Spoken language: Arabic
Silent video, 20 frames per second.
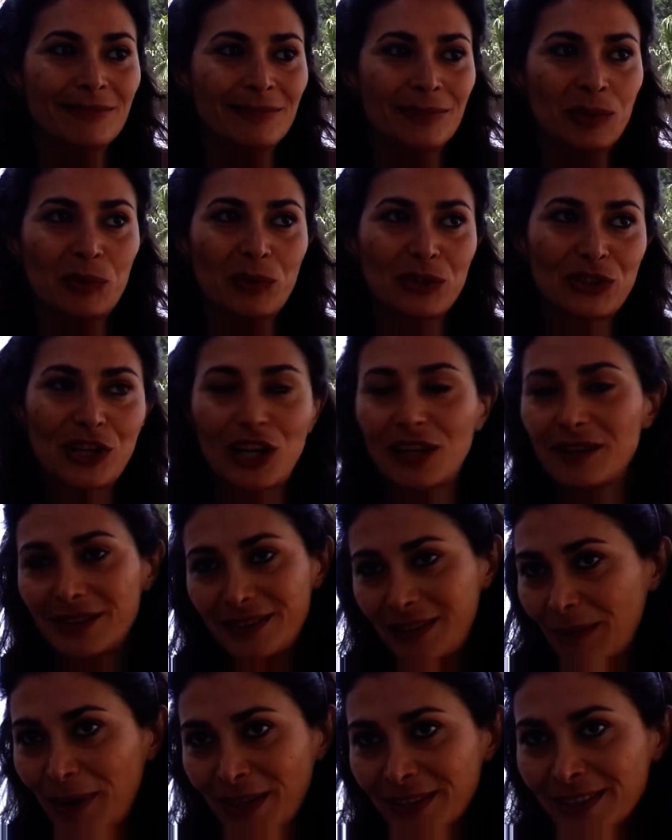هو شخص
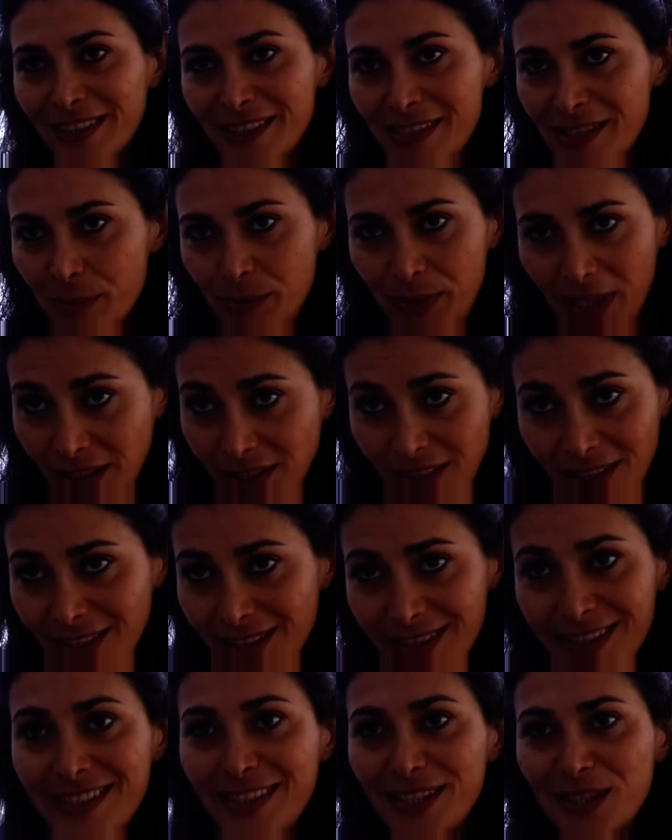طبعا نص بيعنيني
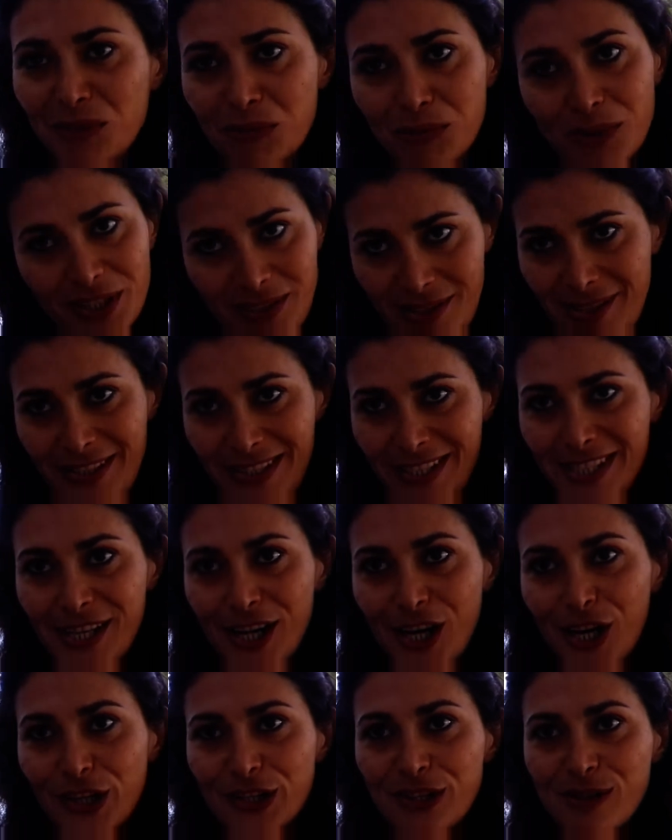كتير ونص كتير
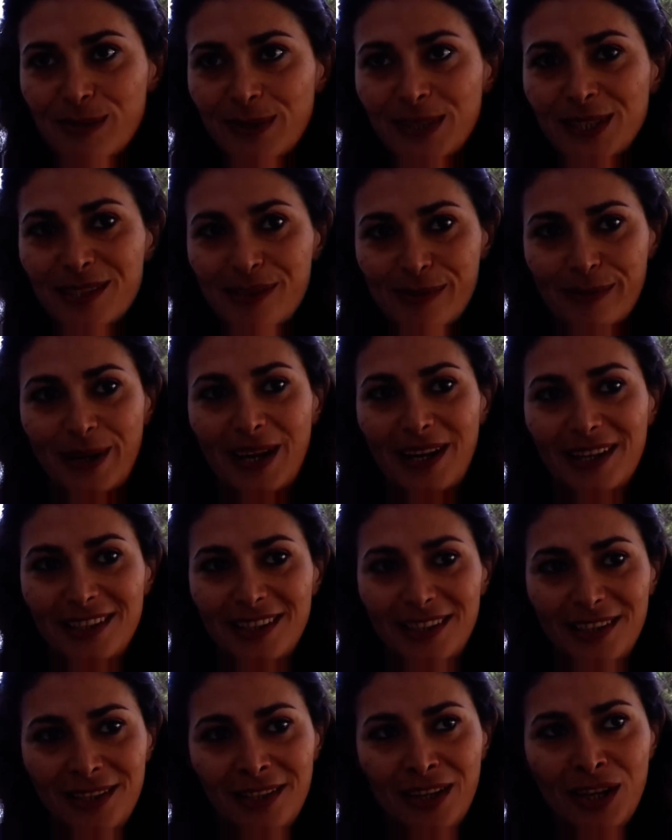خاص بالنسبة
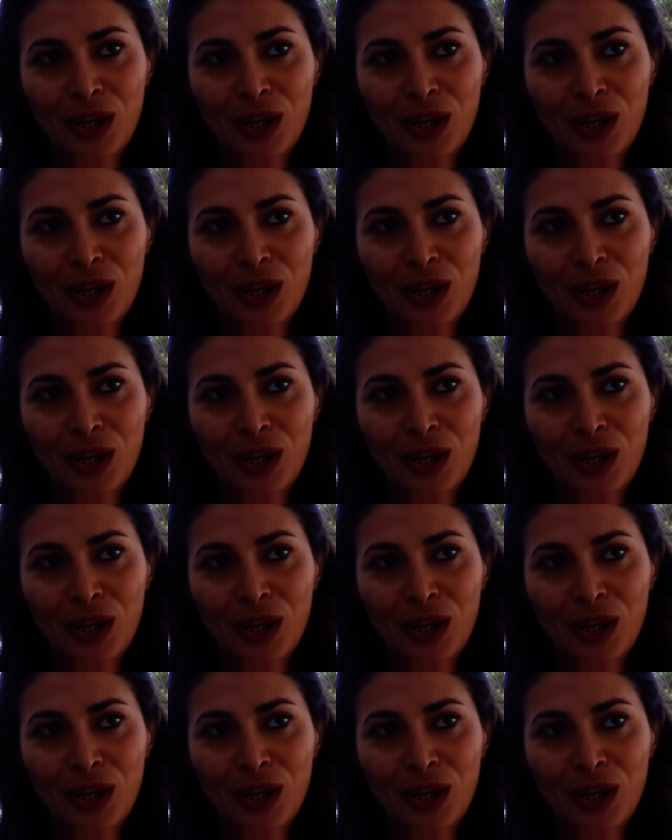لإلي